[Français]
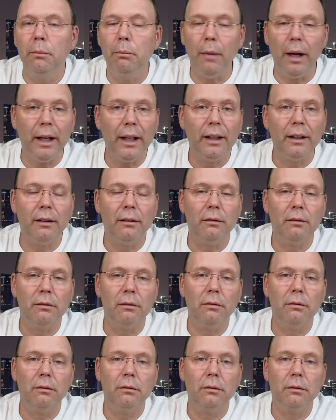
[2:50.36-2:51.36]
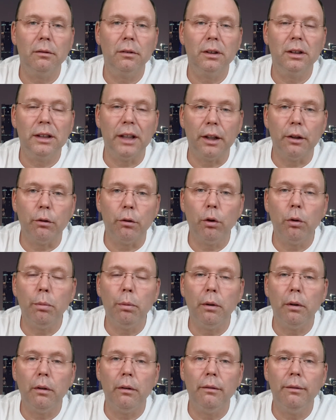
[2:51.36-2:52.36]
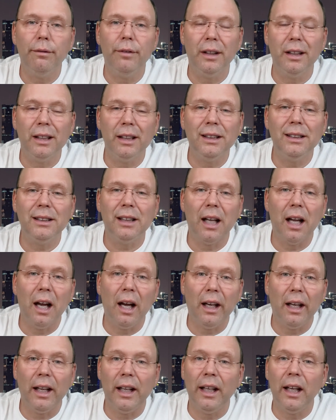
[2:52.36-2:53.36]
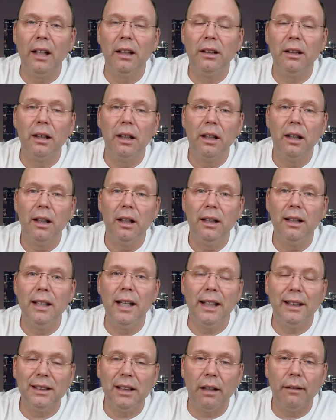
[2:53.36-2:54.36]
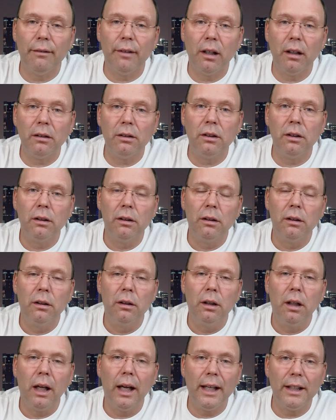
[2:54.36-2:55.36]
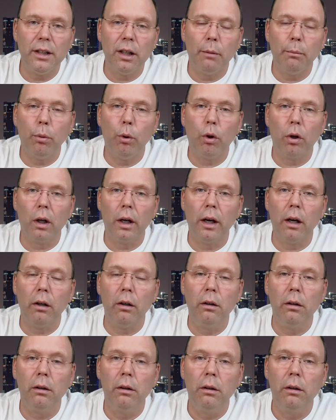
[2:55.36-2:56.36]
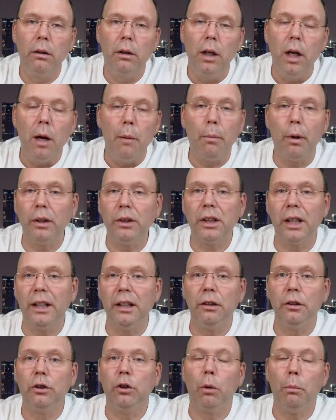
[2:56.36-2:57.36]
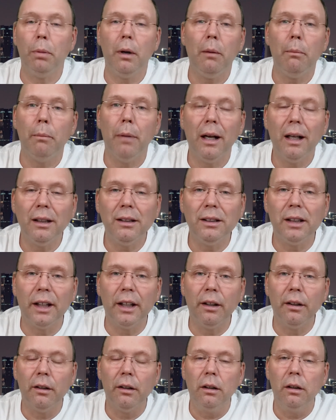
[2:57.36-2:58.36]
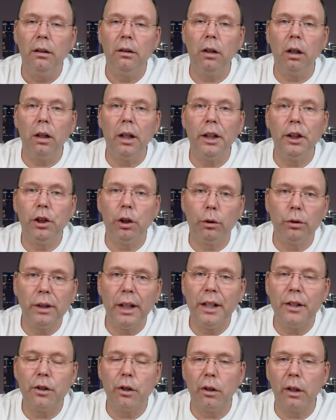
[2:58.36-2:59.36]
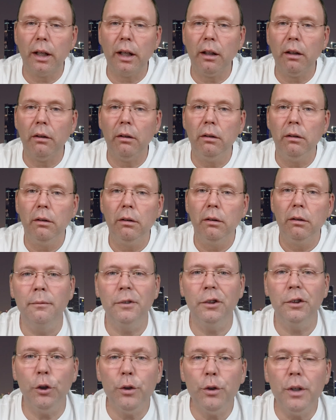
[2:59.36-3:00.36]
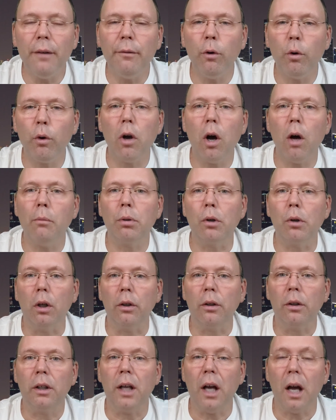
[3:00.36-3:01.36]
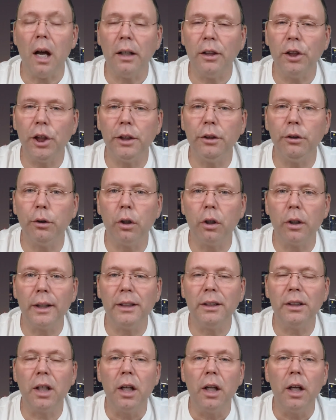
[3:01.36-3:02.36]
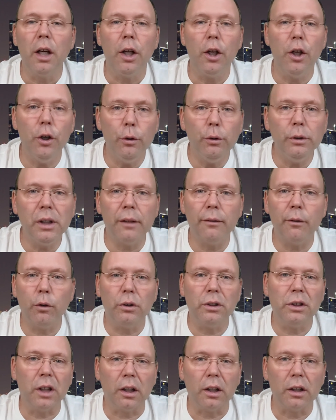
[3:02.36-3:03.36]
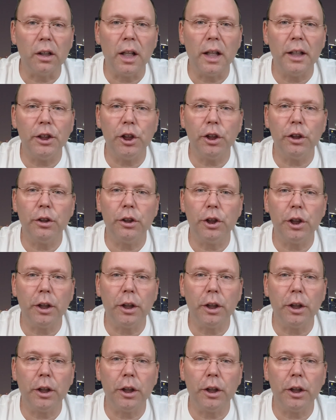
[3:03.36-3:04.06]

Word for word: Mais ces groupes finissent en ayant décevantes et temporaires, parce qu'ils ne sont pas basés dans les choses éternelles. Nous devons comprendre qu'en Jésus-Christ, nous avons ce que les jeunes